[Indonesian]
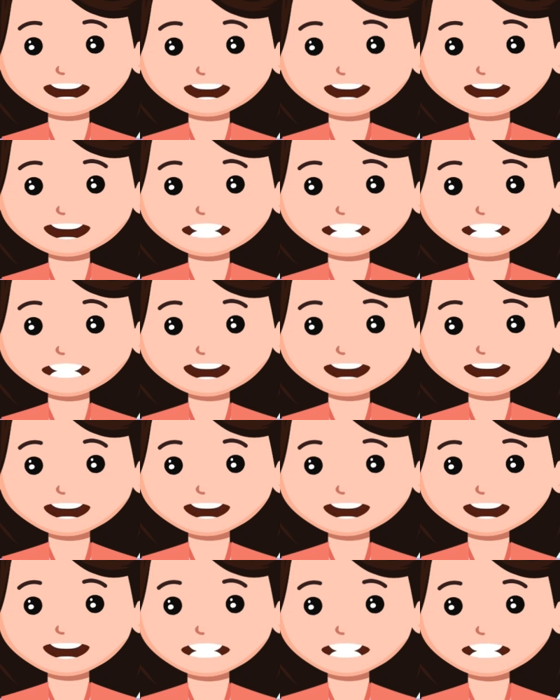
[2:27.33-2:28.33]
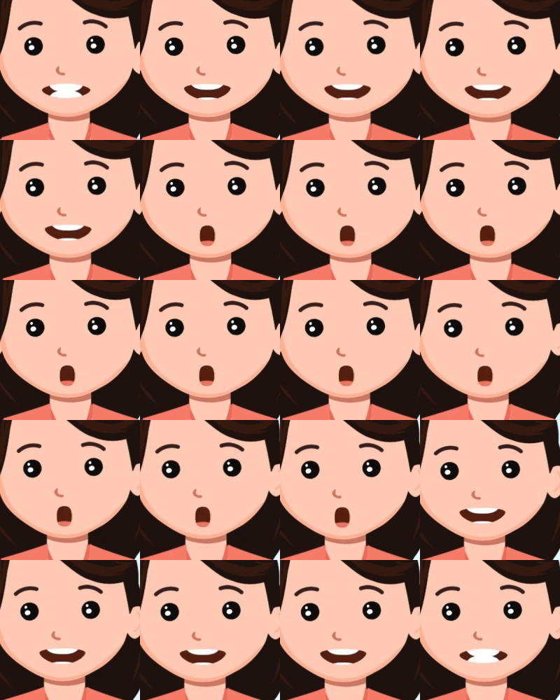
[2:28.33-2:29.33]
sedih. Namun
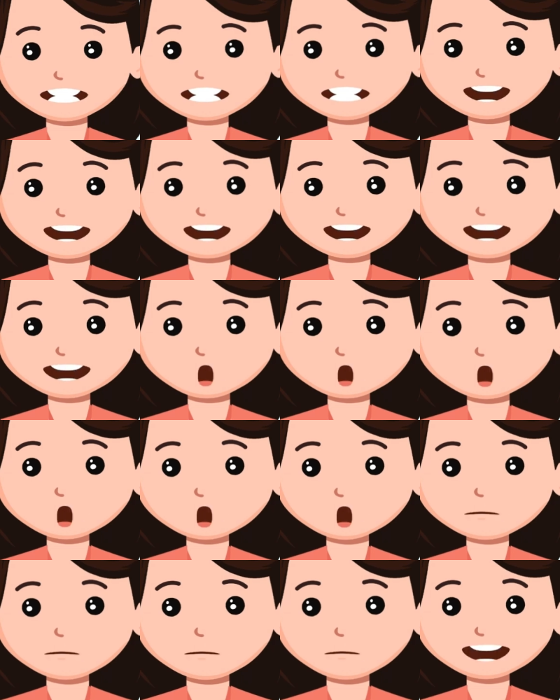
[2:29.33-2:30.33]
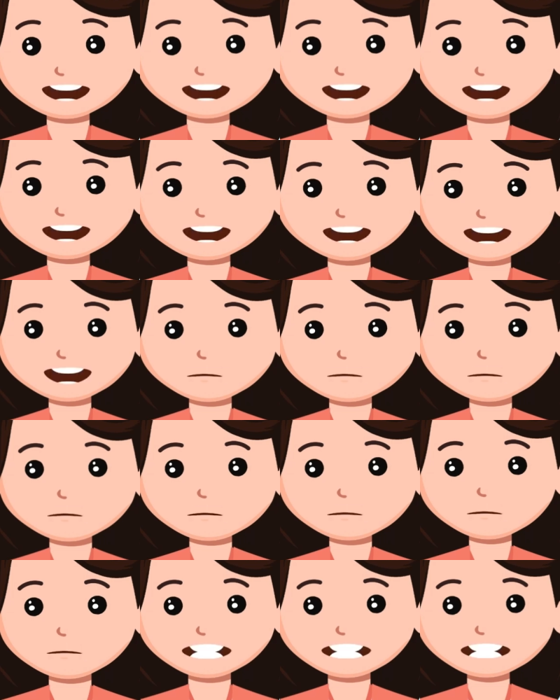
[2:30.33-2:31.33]
jangan larut dalam kesedihan
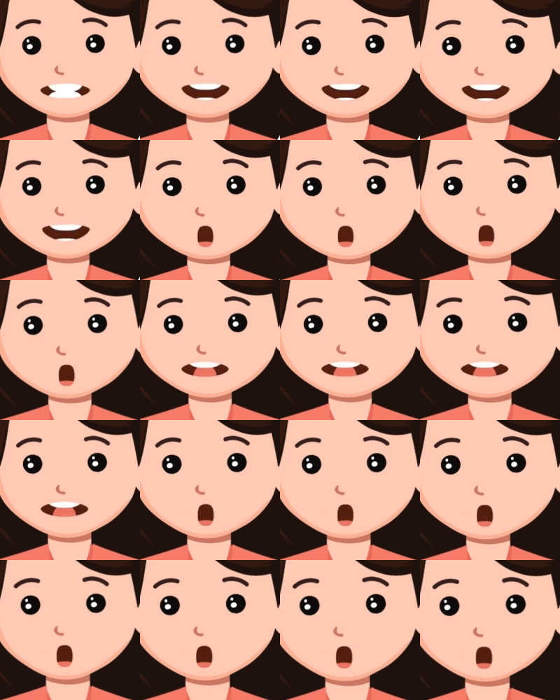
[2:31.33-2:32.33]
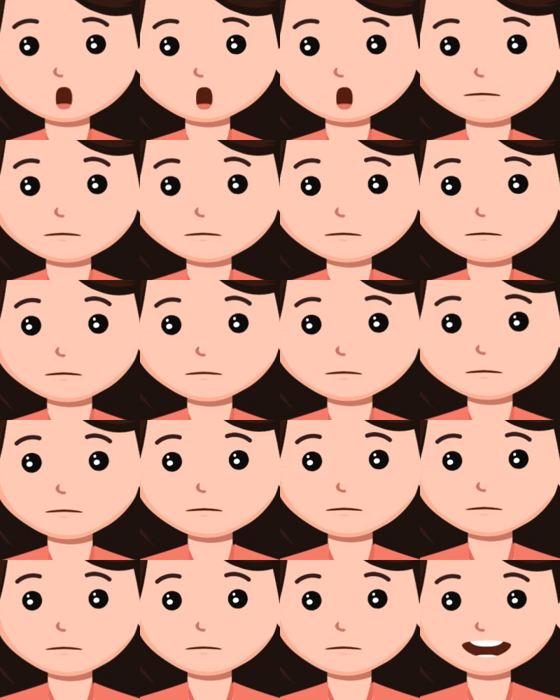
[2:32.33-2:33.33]
terus-menerus lihatlah kebaikan Tuhan yang
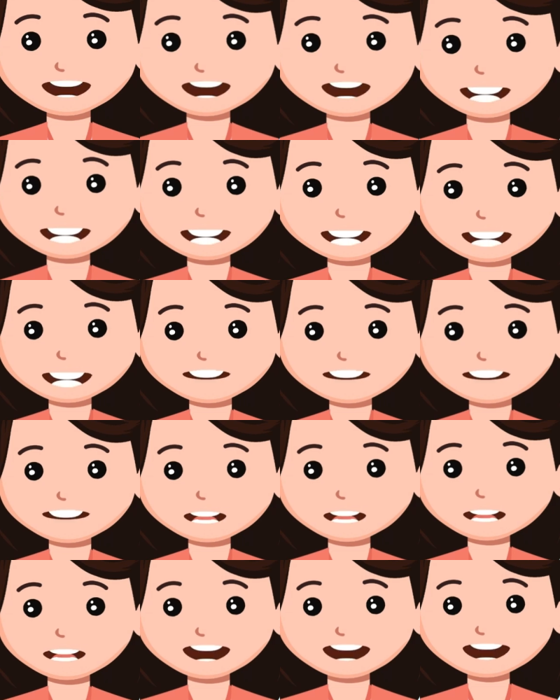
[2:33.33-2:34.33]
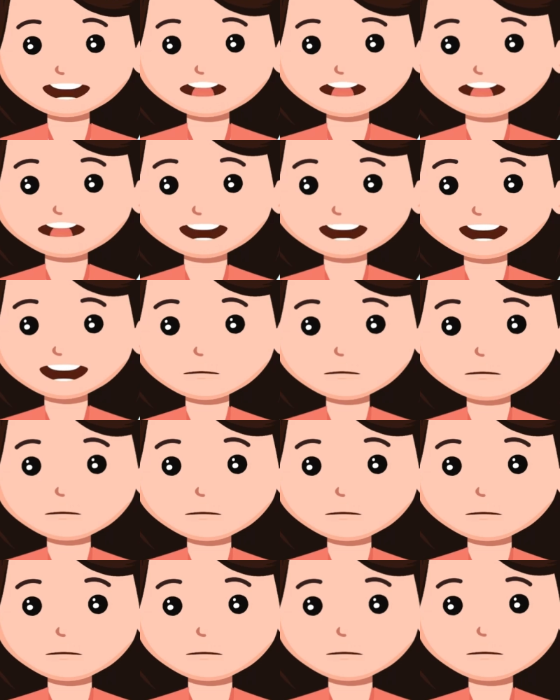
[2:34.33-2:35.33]
selalu hadir bagi kita.
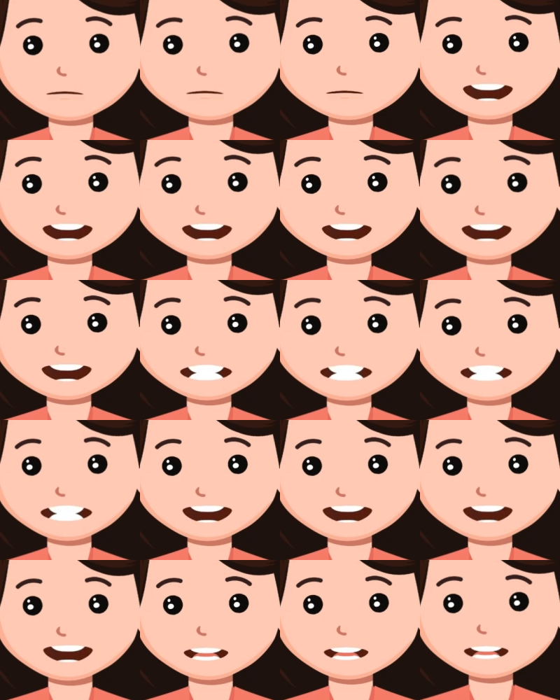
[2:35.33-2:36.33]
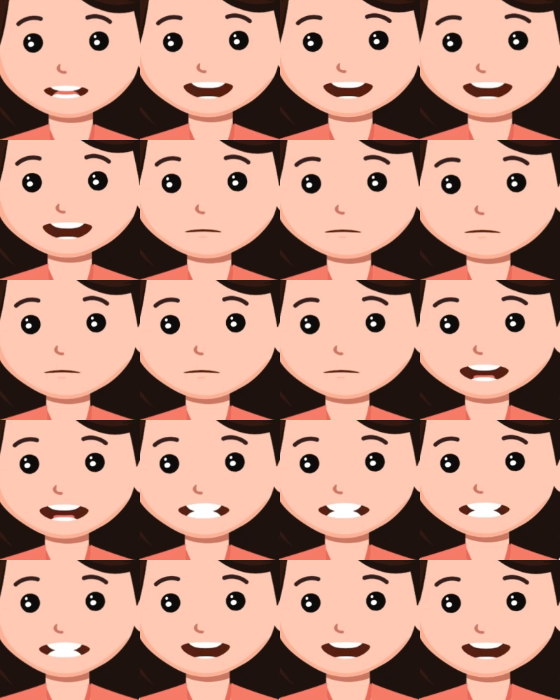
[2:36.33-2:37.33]
Kebaikan Tuhan melalui orang-orang yang ada di
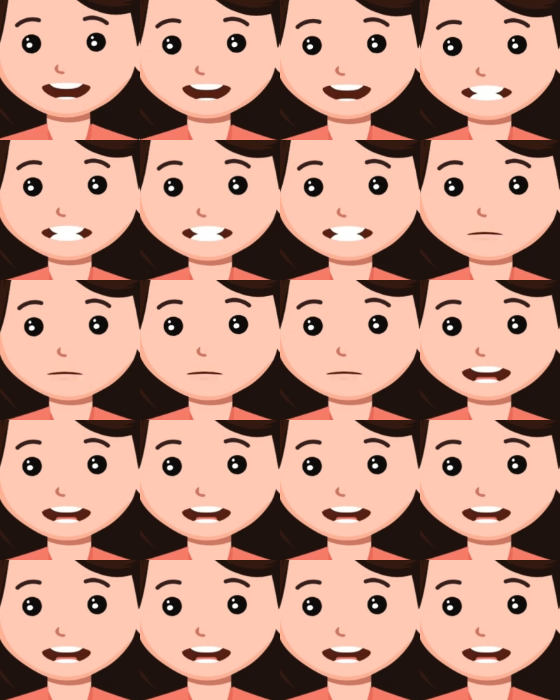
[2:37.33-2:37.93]
sekitar kita.